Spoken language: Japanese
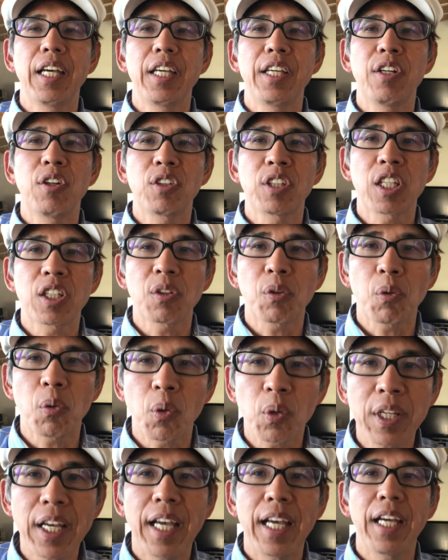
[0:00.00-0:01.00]
いろんなと
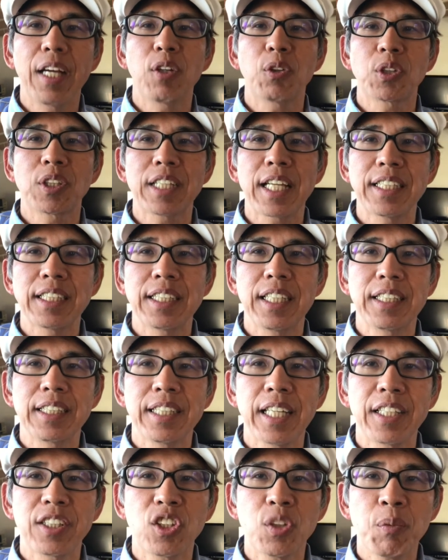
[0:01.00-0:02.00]
ころでお伝えしていき
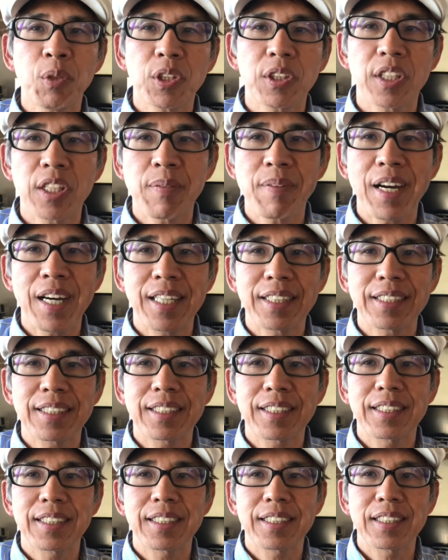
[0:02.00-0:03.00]
たいと思っておりま
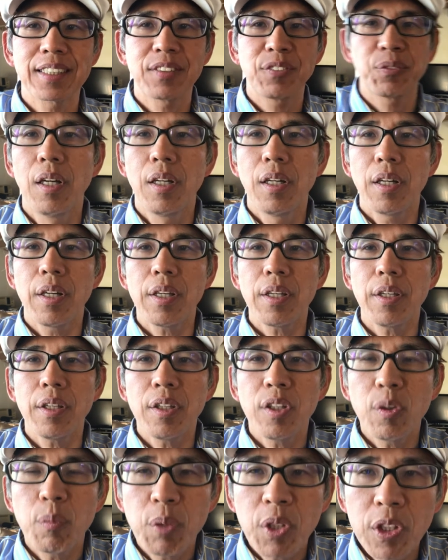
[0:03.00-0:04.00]
す。はい、
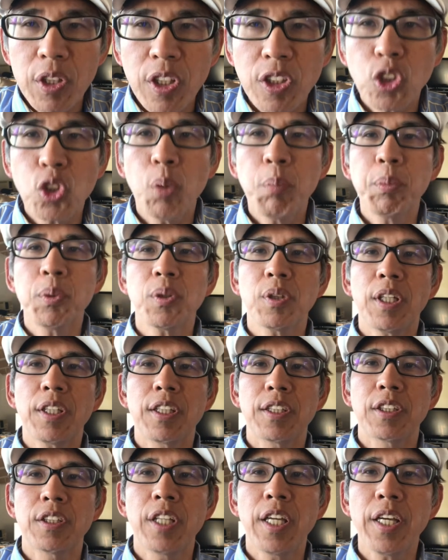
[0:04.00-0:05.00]
えー、ヴィンテージコンピューター
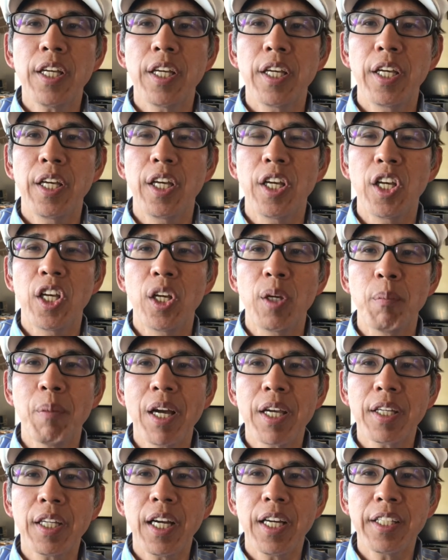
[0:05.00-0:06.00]
ですね、えー、
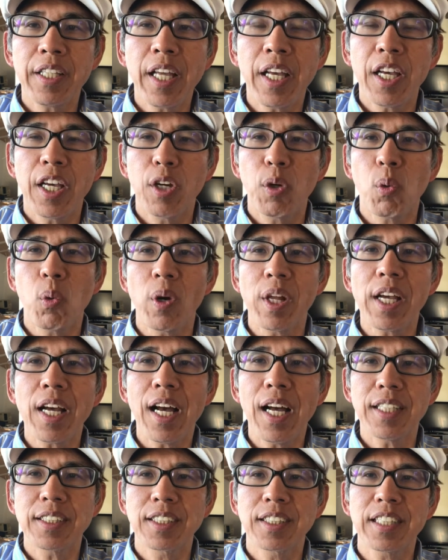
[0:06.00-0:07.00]
毎回ね、これ
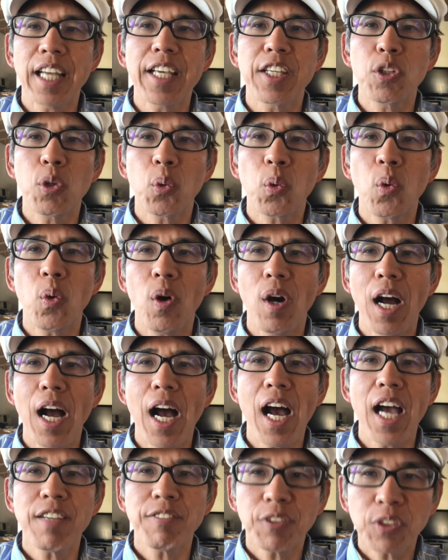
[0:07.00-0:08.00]
が最強の
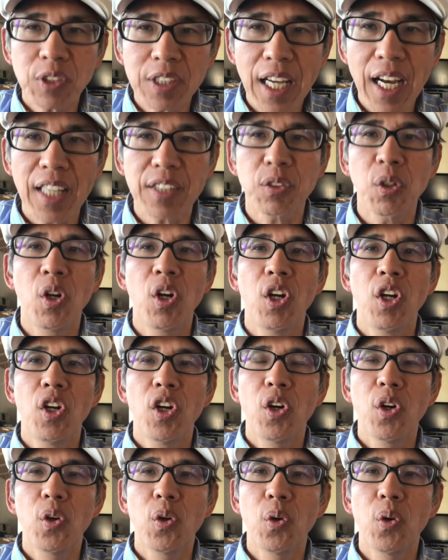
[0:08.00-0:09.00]
iPhone だと。
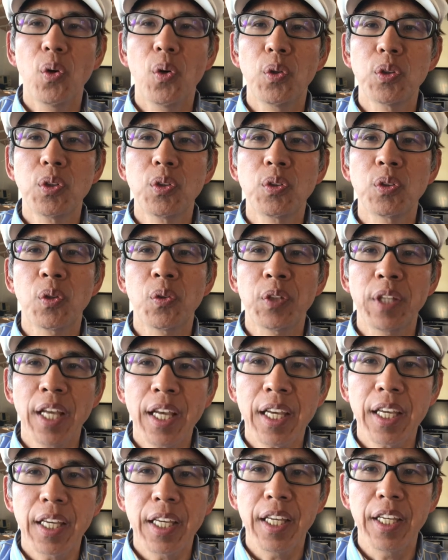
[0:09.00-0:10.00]
いうのを
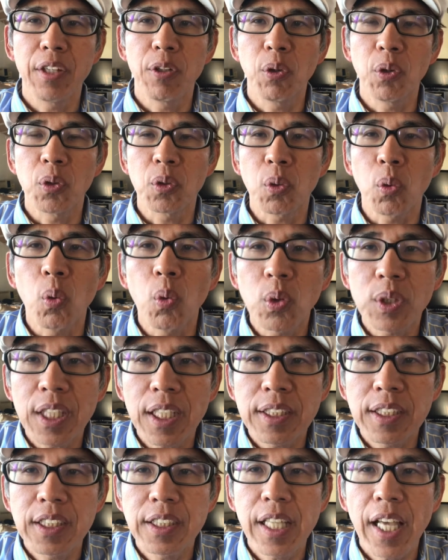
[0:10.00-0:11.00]
ねいろいろと考
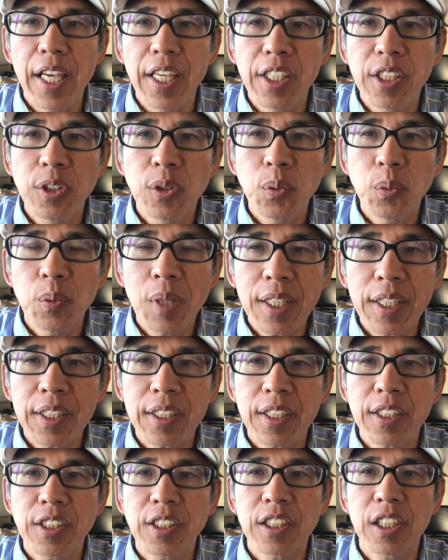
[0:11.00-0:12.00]
察しているわけ
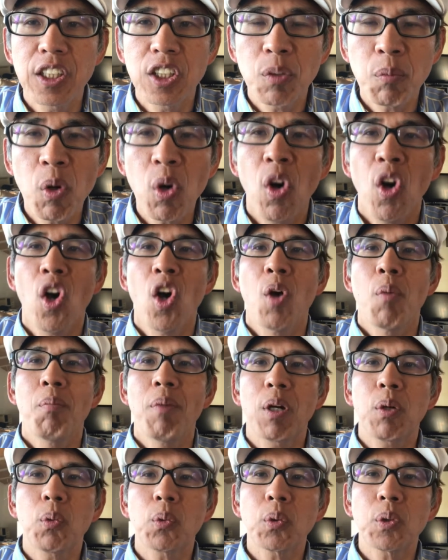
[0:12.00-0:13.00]
ですけれども、
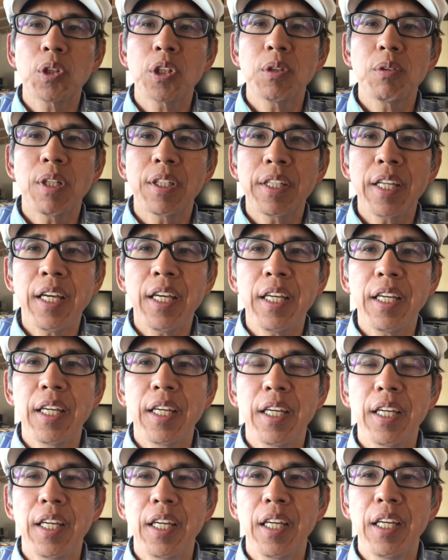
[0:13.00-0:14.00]
まあ、今年は
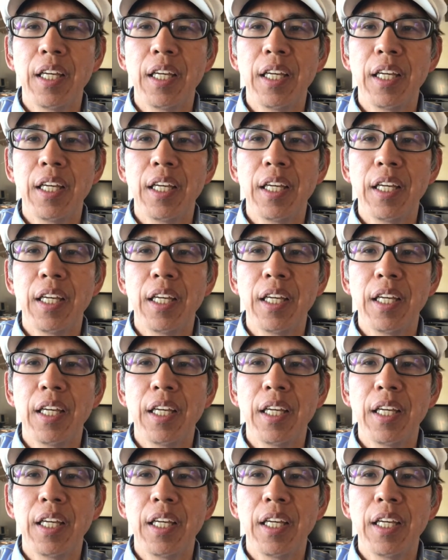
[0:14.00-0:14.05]
ね